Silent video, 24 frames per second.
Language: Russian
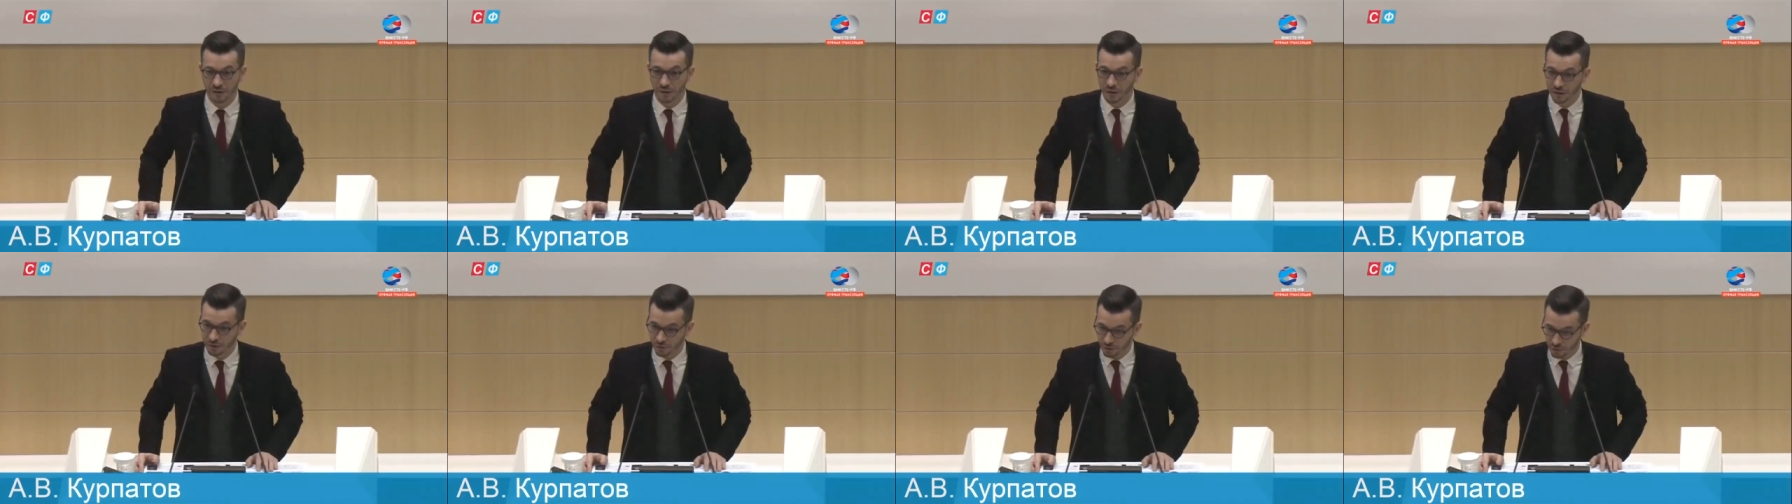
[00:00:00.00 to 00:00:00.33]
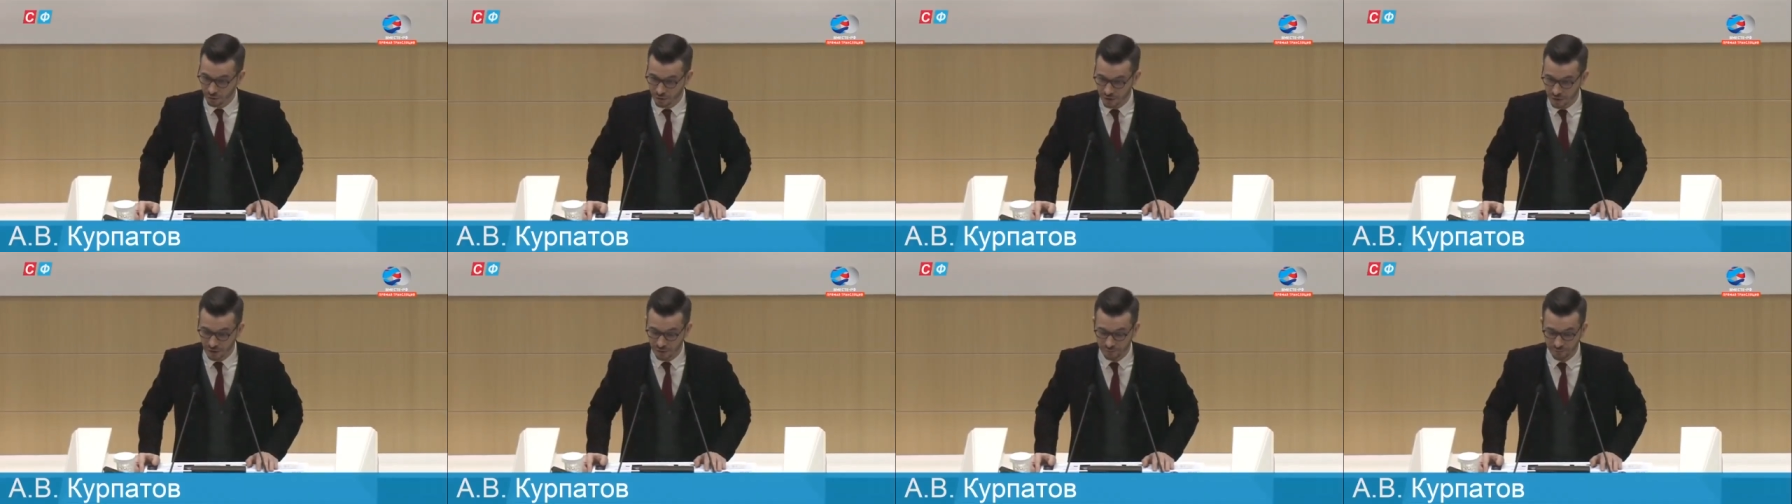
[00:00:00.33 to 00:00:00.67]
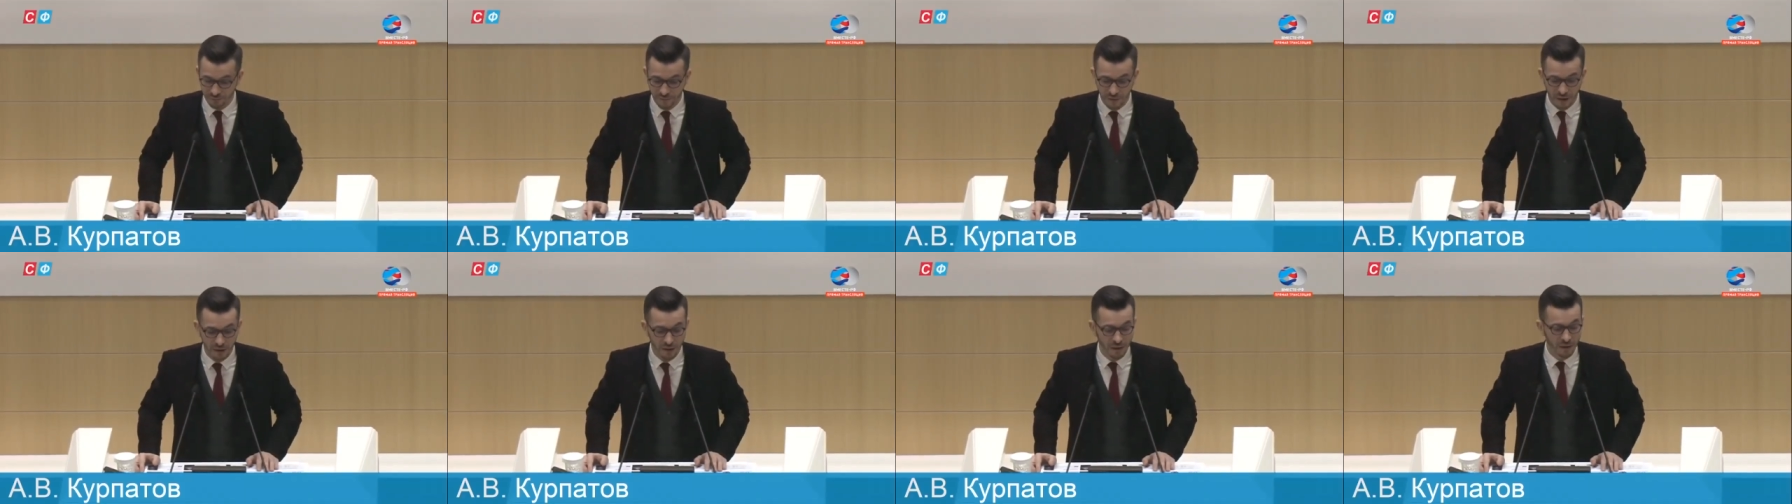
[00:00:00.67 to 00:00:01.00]
нагрузке?
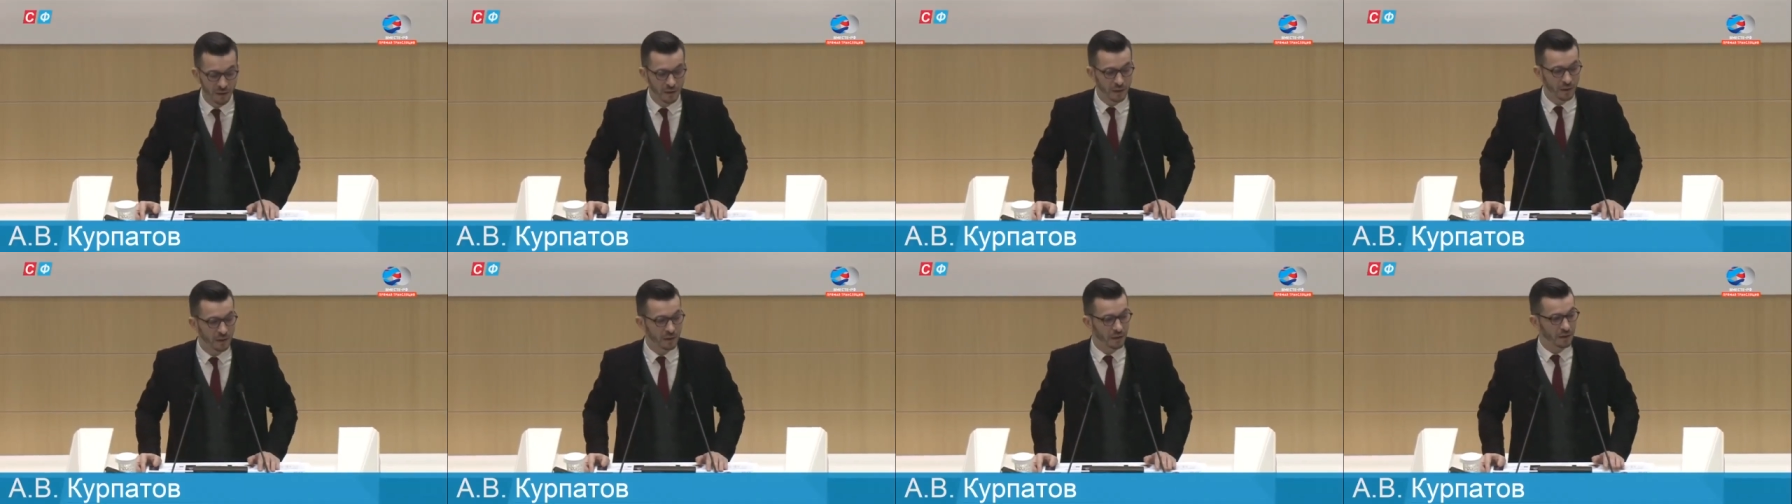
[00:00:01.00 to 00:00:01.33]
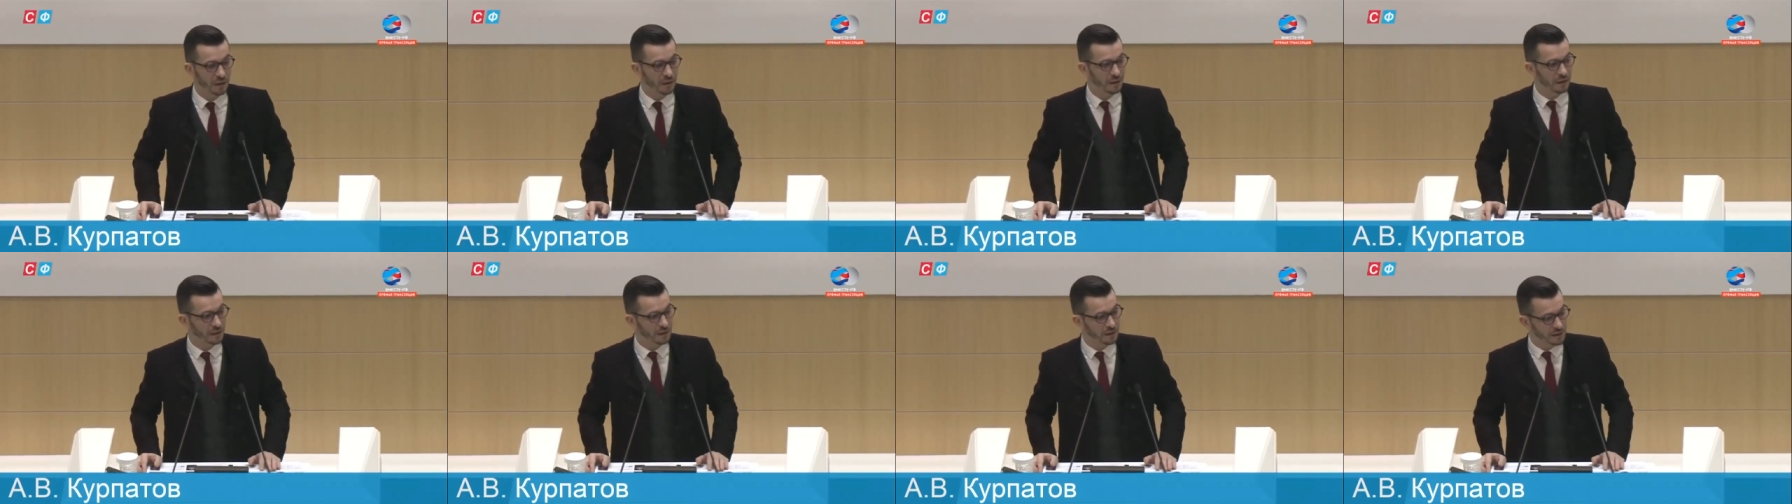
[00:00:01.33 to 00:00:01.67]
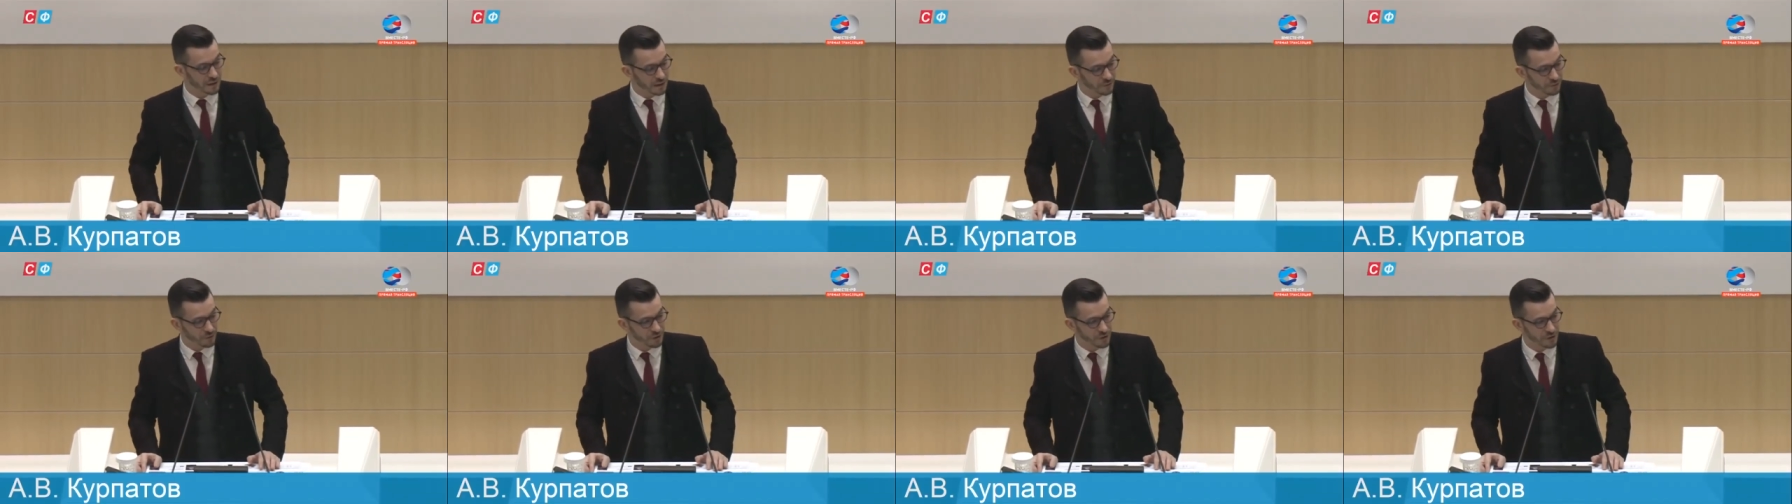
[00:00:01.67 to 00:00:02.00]
Э,
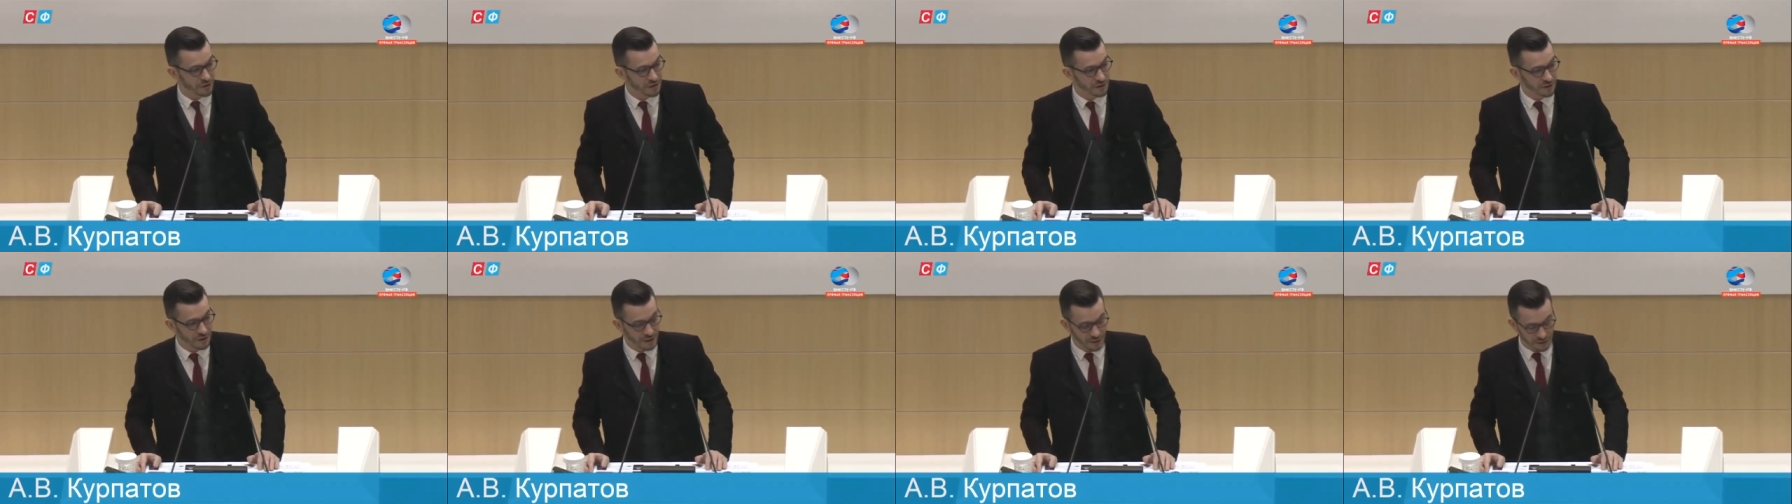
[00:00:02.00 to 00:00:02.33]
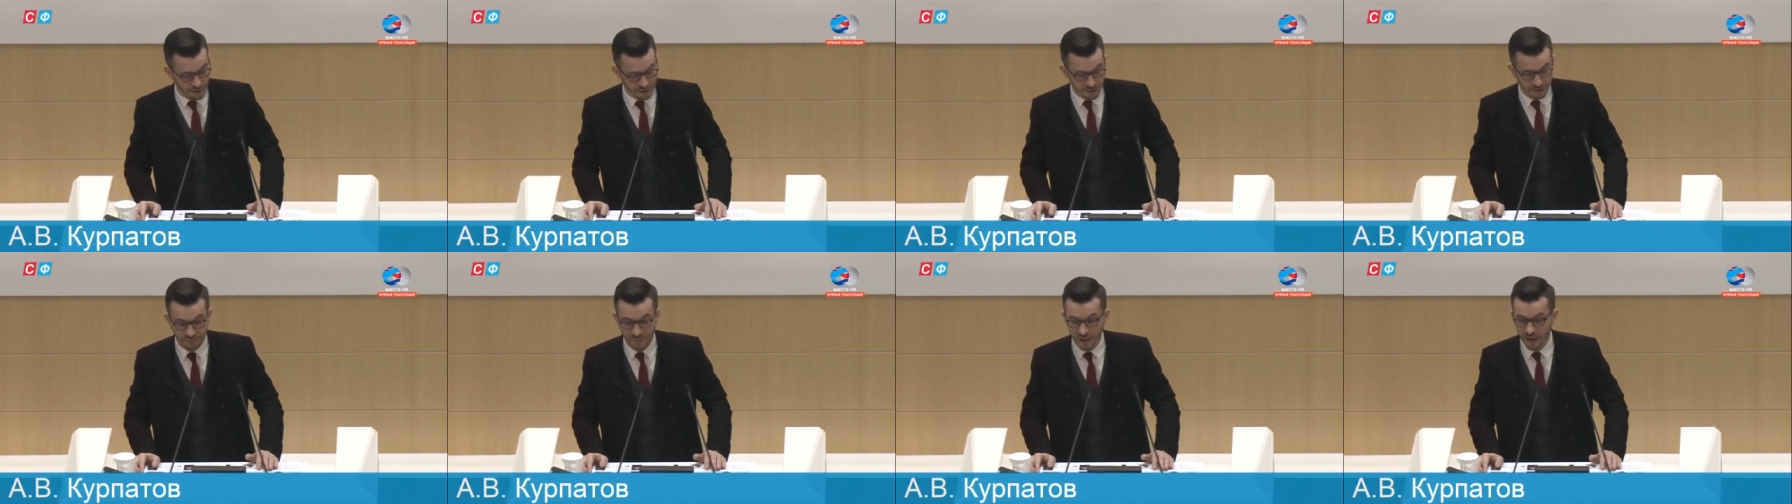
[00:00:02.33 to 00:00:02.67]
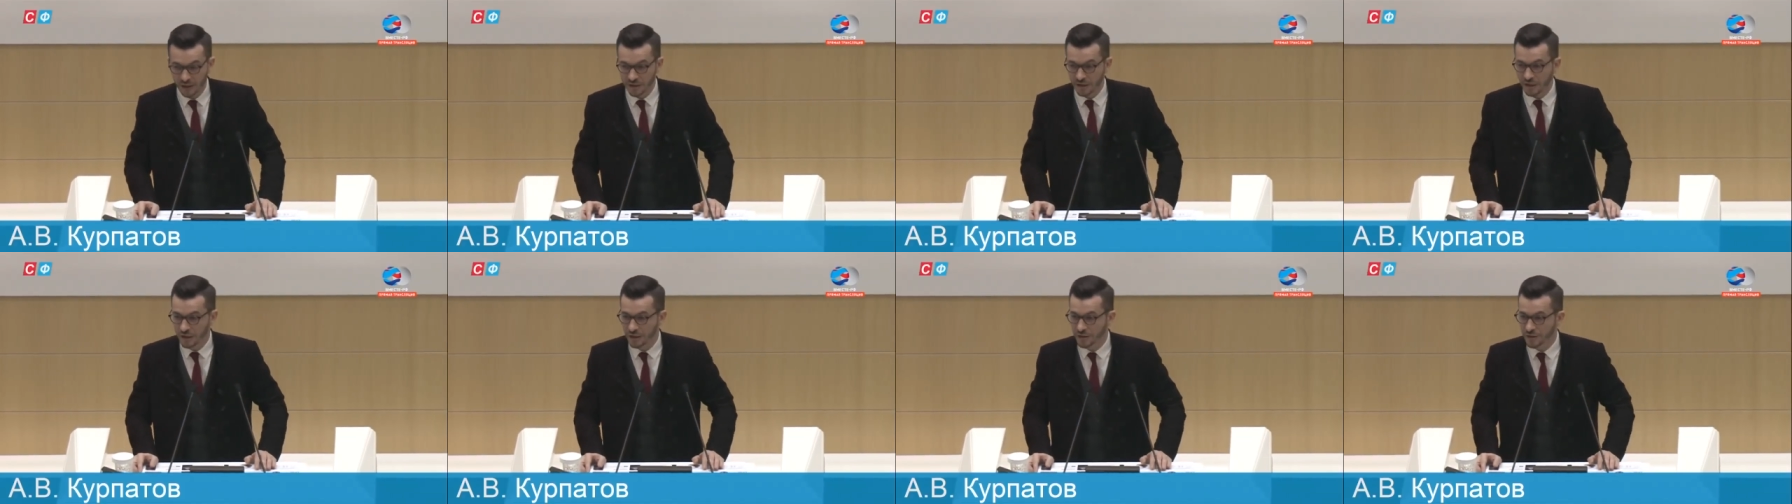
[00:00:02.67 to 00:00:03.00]
следующий слайд.
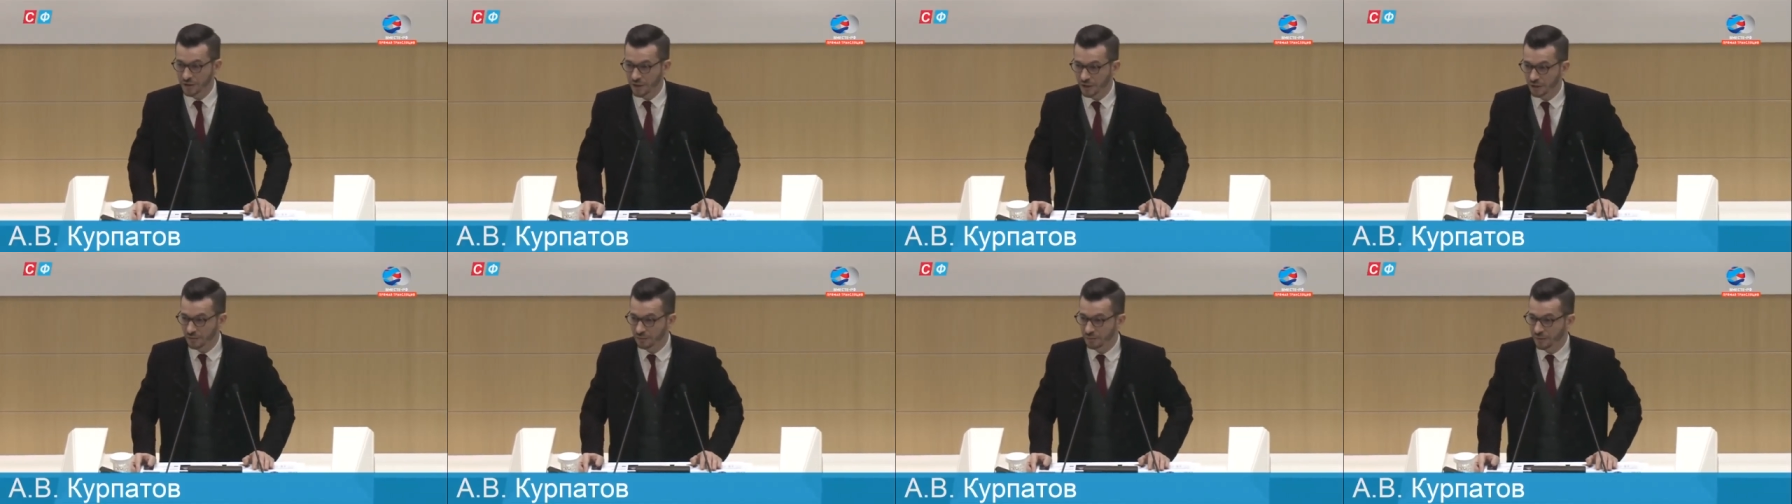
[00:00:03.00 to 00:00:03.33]
Эшли Чен